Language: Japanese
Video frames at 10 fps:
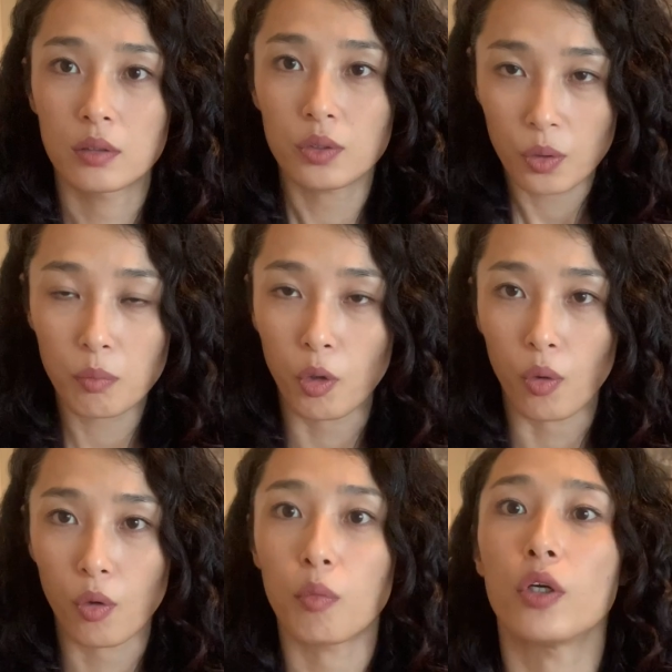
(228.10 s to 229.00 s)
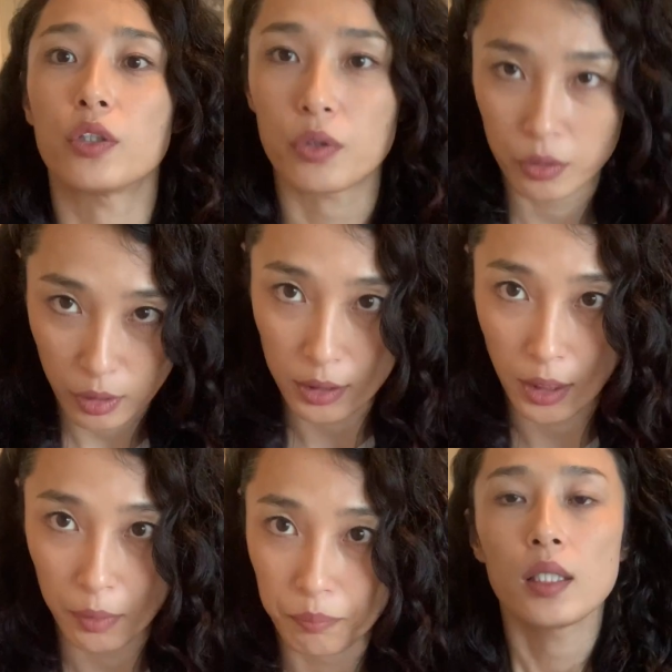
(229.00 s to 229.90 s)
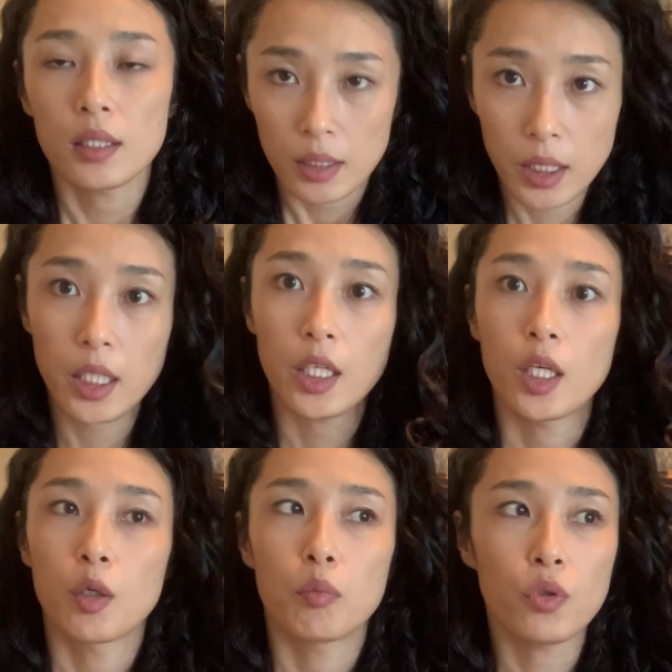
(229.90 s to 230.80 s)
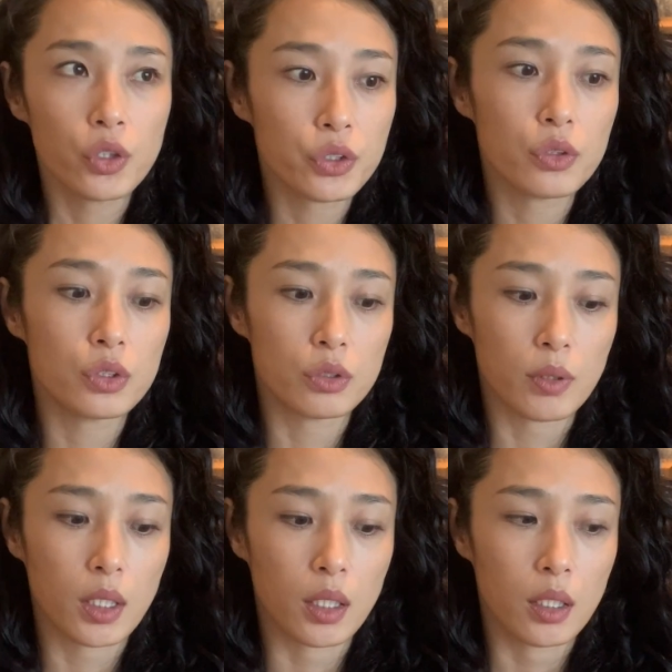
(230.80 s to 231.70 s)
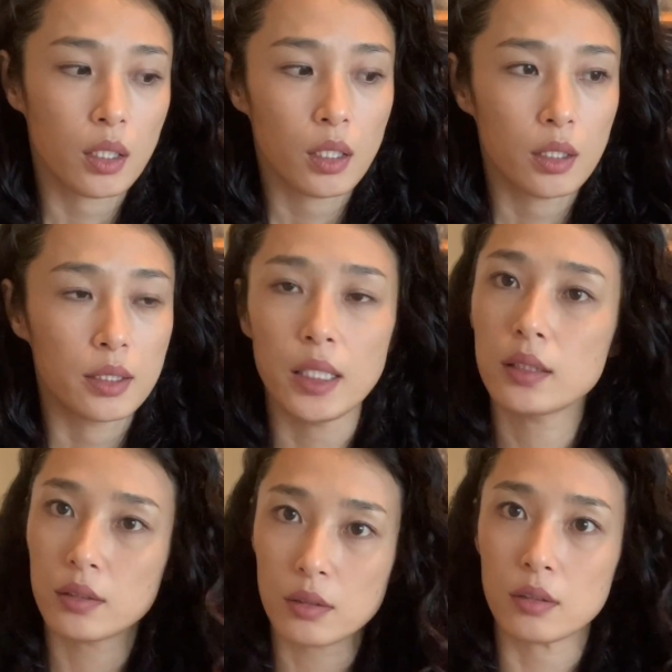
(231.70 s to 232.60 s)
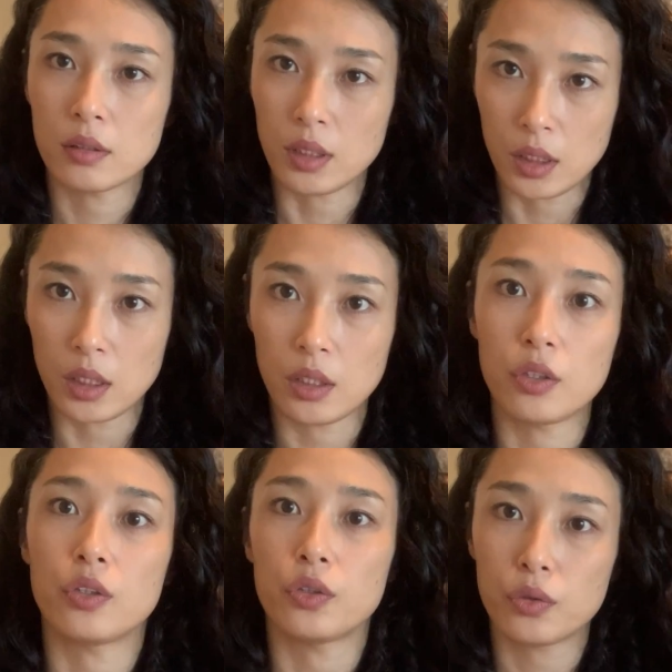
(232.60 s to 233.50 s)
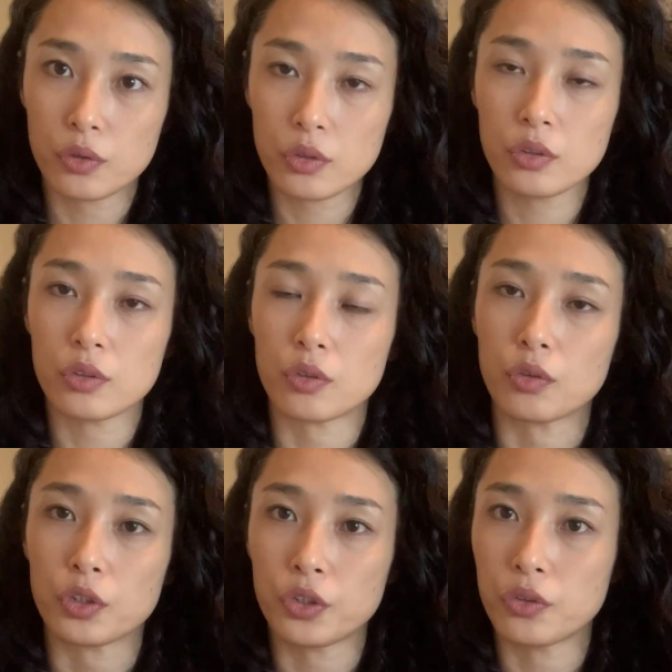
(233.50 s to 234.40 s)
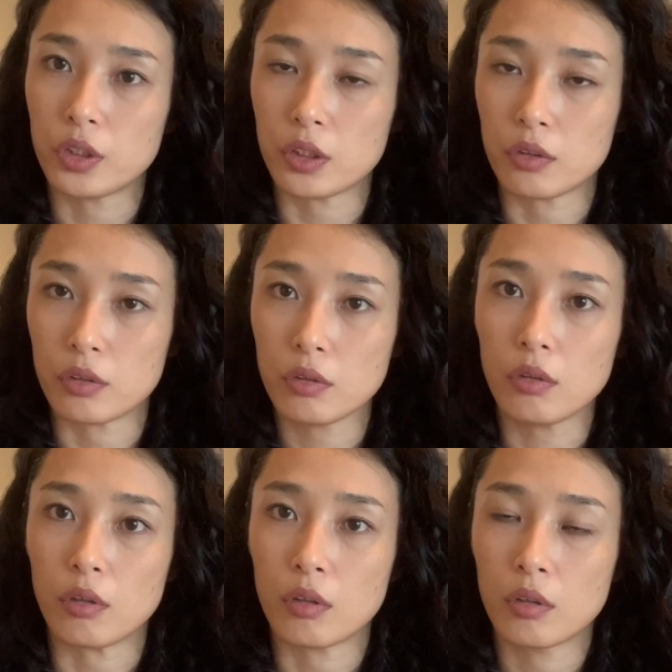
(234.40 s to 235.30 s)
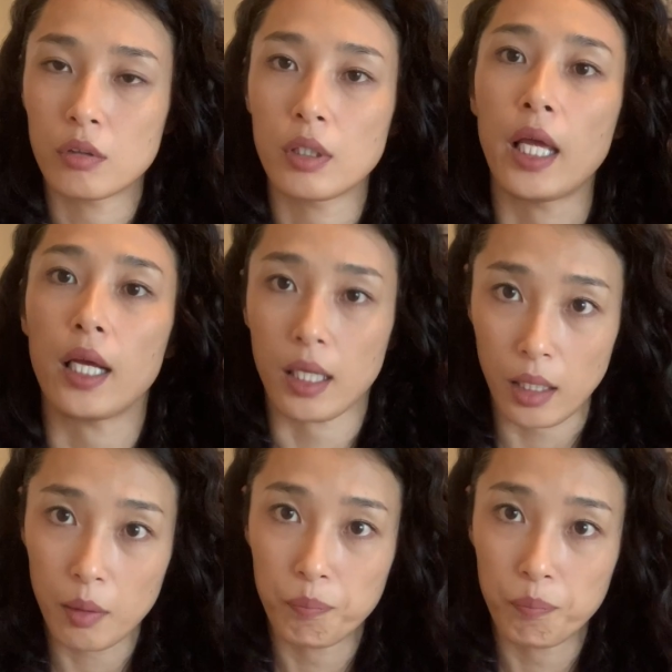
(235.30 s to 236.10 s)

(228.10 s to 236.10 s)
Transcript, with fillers: そこも覚えておいてくださいでもう一つは熱によるそのキューティクルの変化